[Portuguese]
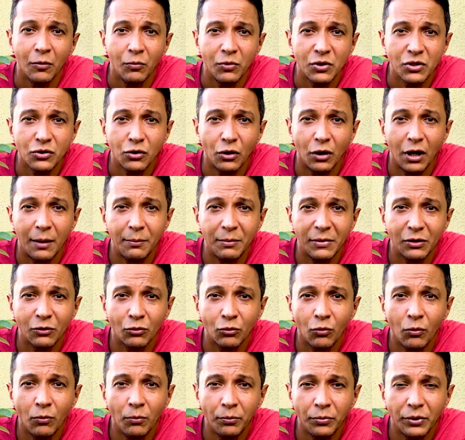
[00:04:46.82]
um isolamento
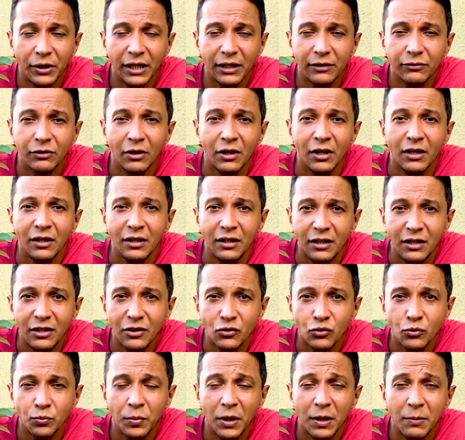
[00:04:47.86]
completo e
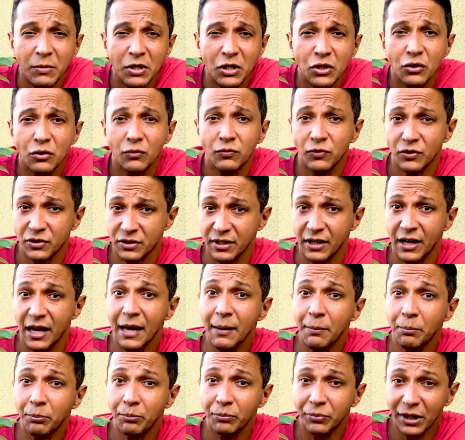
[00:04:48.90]
isso permite que você
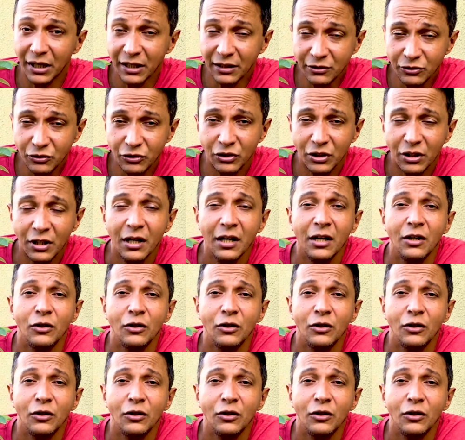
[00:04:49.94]
replante